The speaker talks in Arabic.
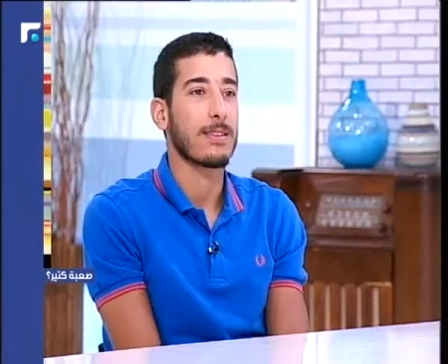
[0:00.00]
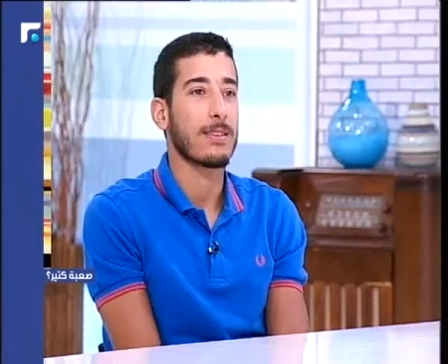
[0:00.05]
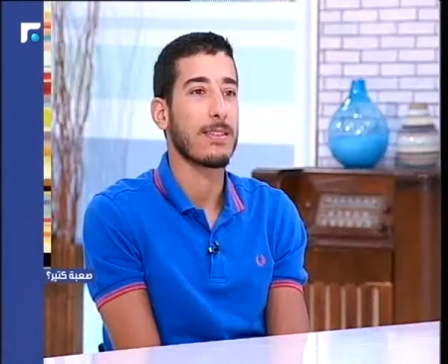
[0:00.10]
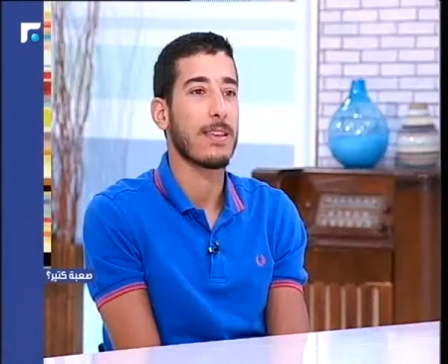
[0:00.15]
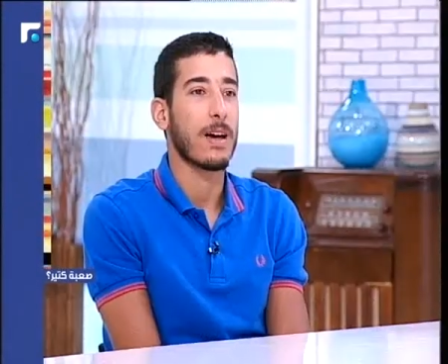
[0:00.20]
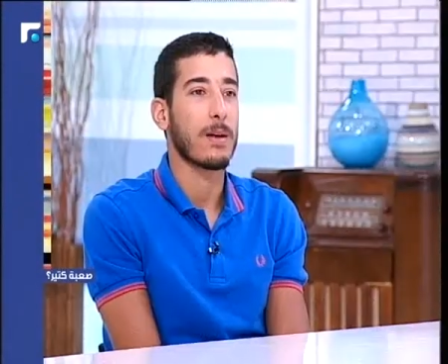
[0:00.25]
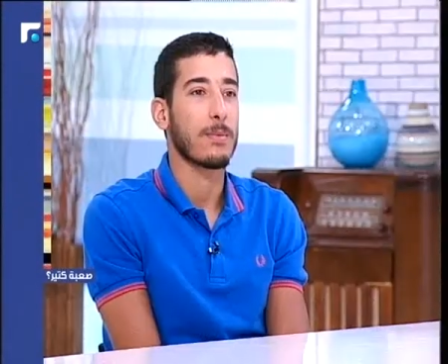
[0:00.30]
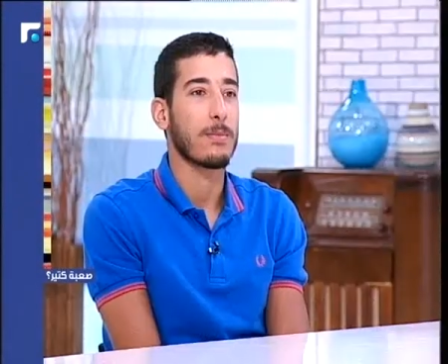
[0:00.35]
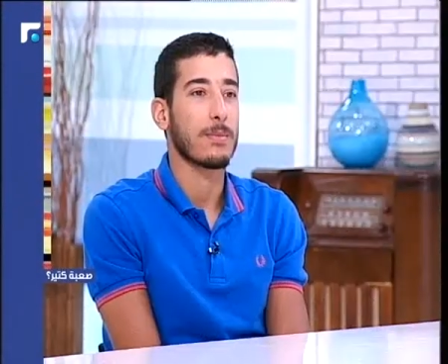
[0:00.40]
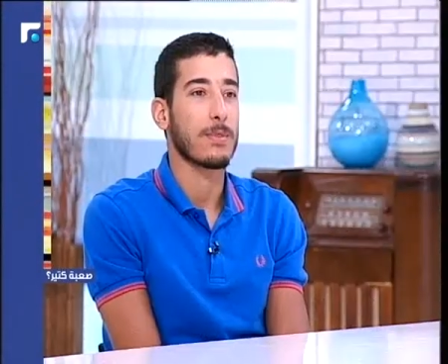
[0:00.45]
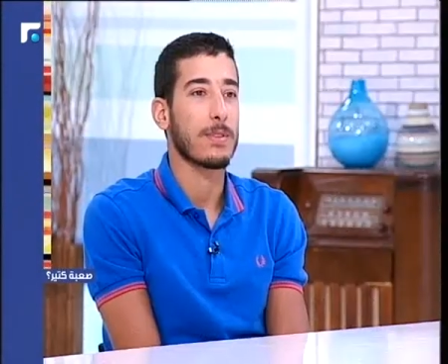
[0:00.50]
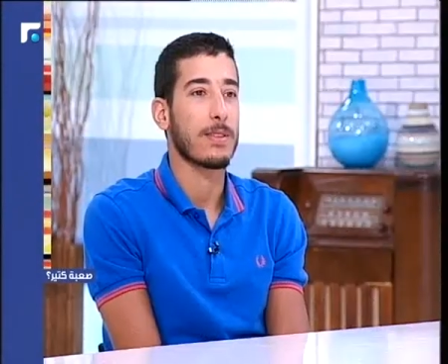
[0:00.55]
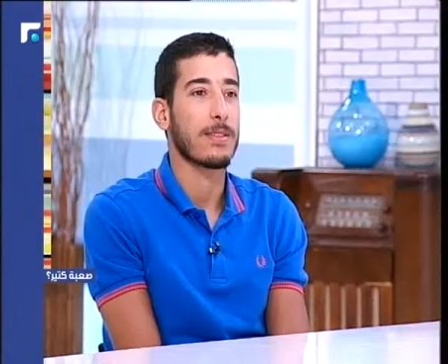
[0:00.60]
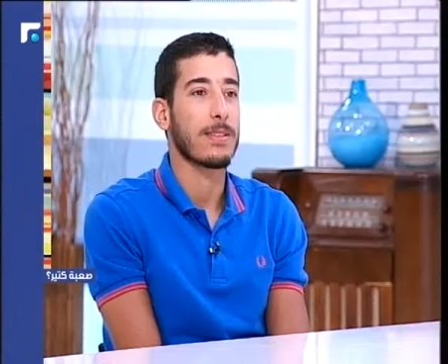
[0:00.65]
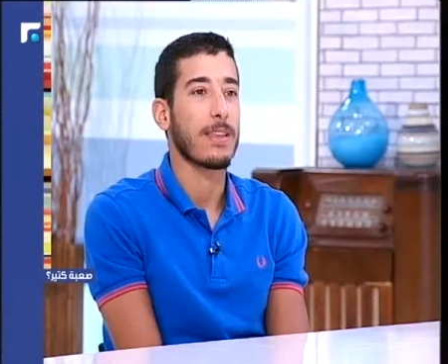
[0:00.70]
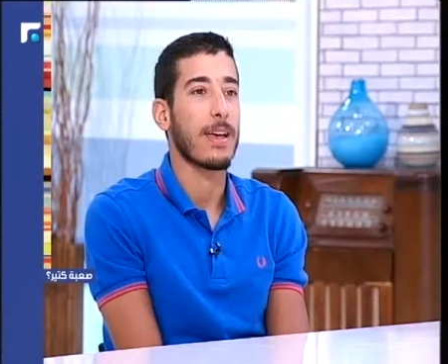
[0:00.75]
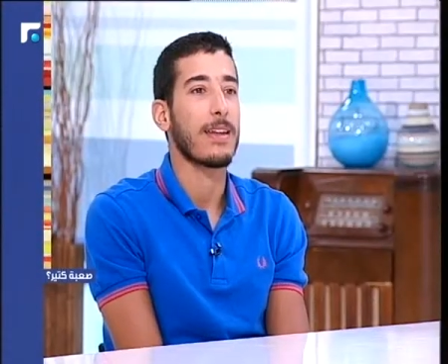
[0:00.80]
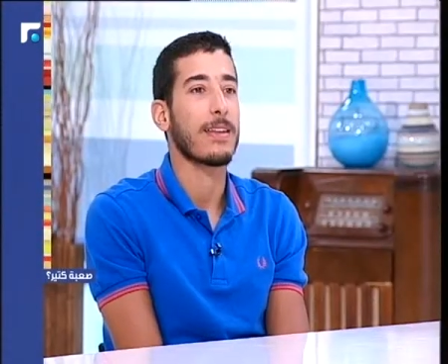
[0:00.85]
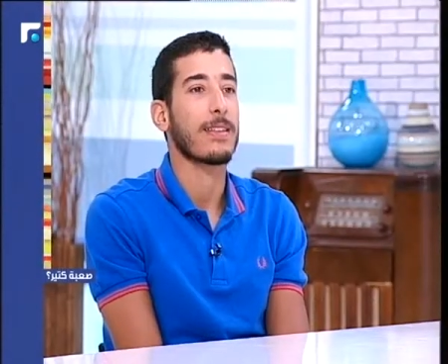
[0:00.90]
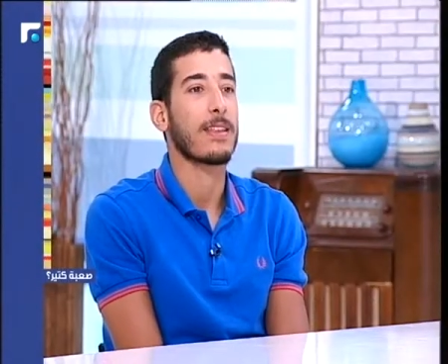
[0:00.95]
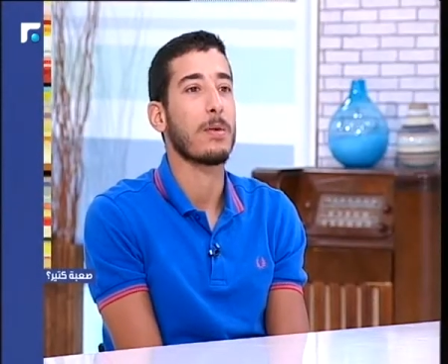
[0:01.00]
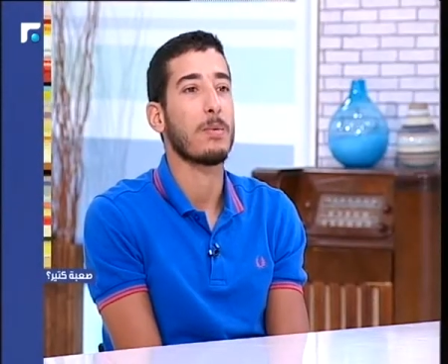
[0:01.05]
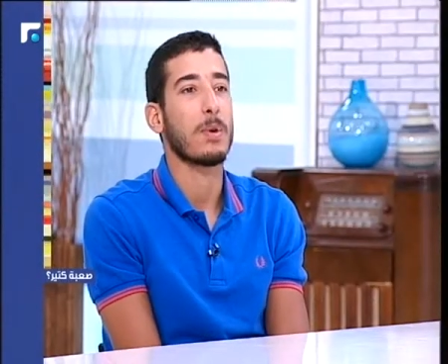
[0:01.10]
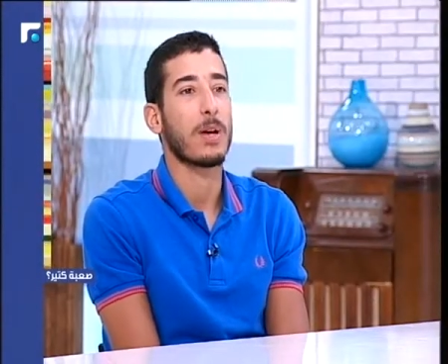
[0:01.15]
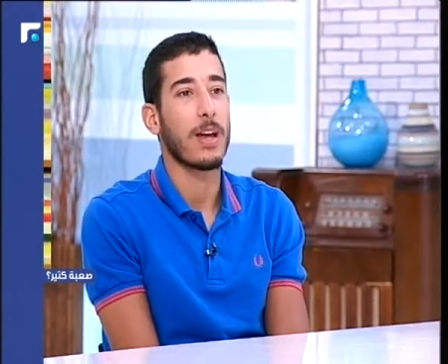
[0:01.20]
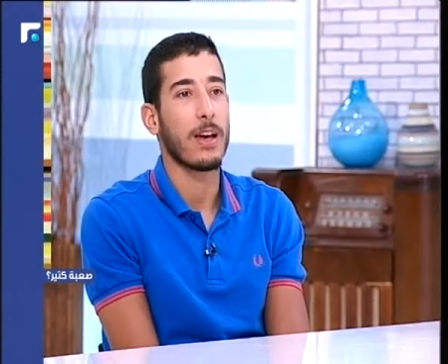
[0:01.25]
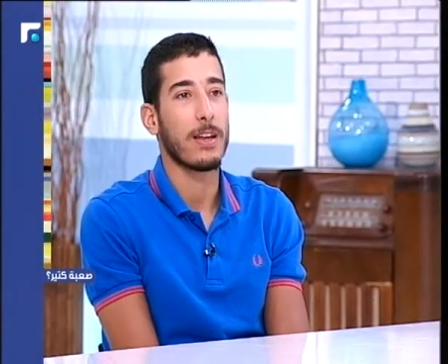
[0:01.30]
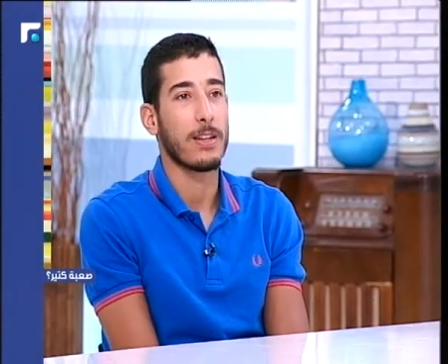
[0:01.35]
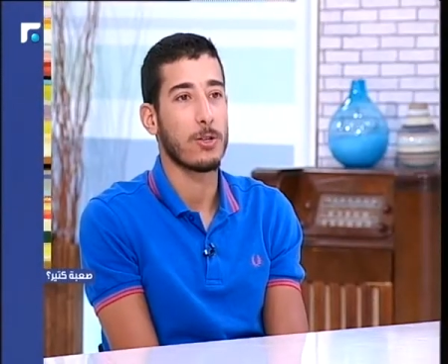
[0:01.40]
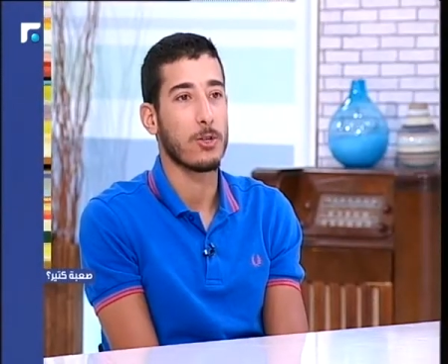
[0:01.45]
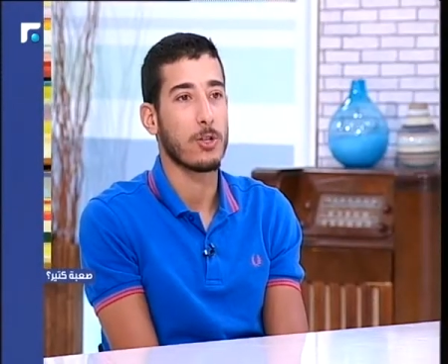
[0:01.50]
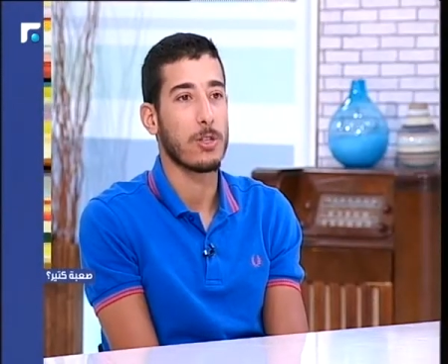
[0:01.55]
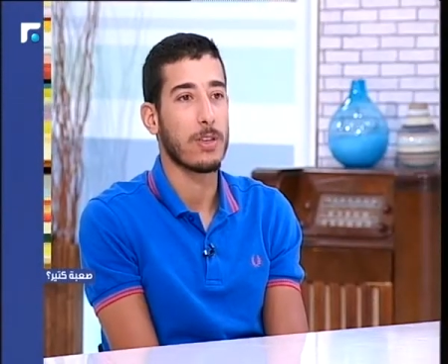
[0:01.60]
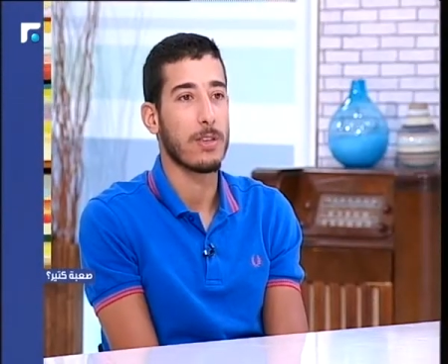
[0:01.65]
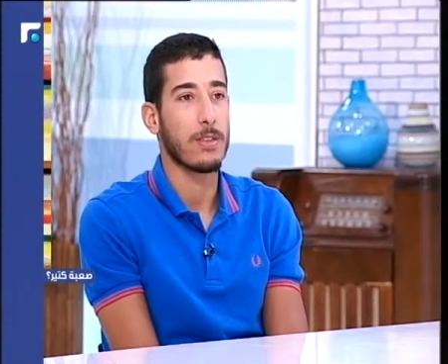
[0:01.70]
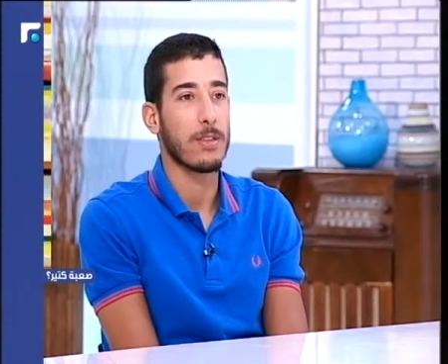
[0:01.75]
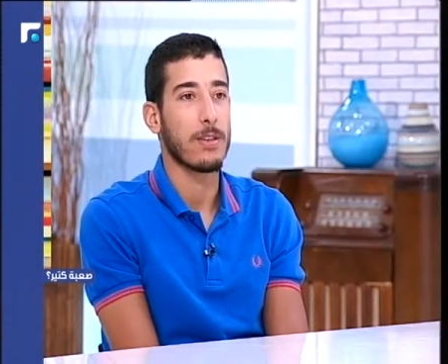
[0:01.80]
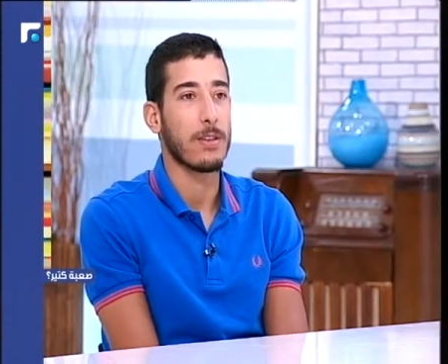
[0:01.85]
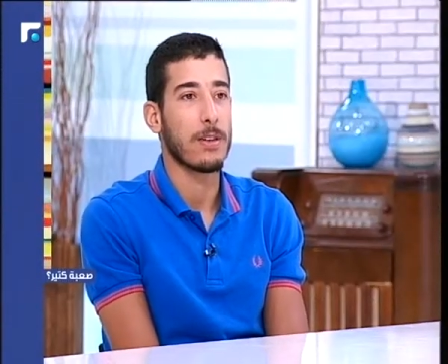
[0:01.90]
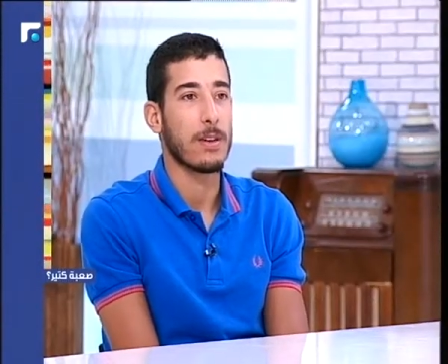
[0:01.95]
سنه عم انتقلت لمرحله
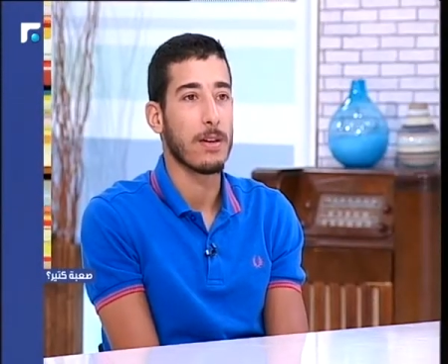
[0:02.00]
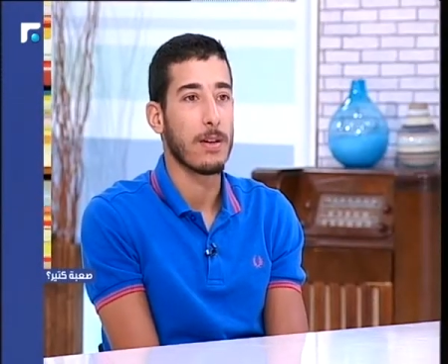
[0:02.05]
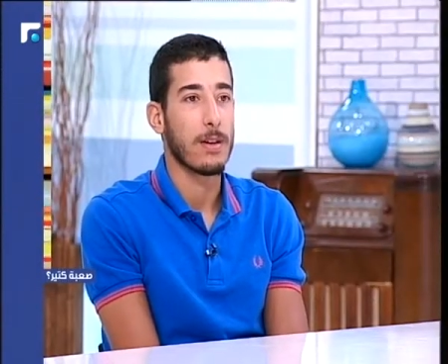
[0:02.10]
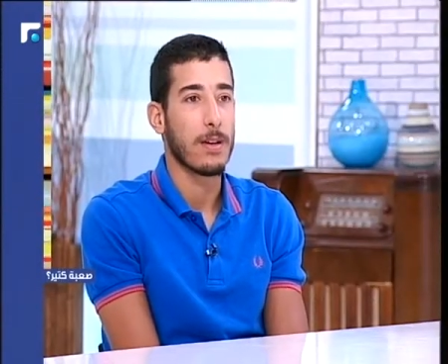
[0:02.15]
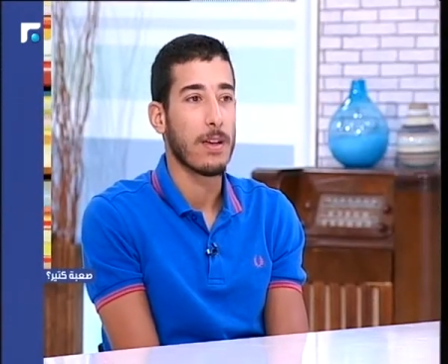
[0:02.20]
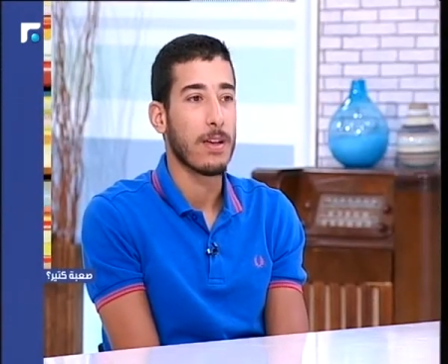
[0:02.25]
جديده